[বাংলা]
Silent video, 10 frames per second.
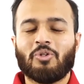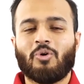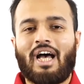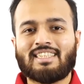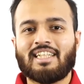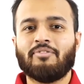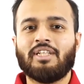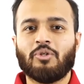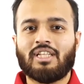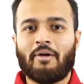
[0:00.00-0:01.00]
তো আজকের
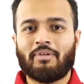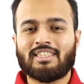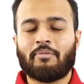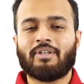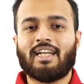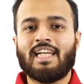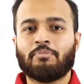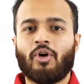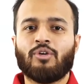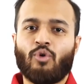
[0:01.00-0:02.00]
ভিডিওতে আমরা চ্যাপ্টার এইট
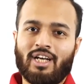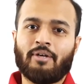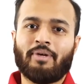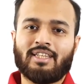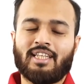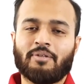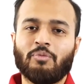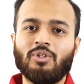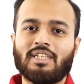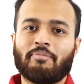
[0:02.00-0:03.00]
পয়েন্ট ওয়ানের ম্যাথ
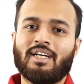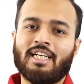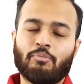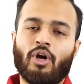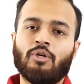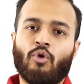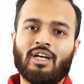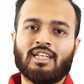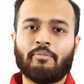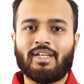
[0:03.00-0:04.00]
দেখব চ্যাপ্টার এইট পয়েন্ট
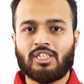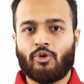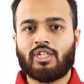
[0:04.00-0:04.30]
ওয়ানটা বেশ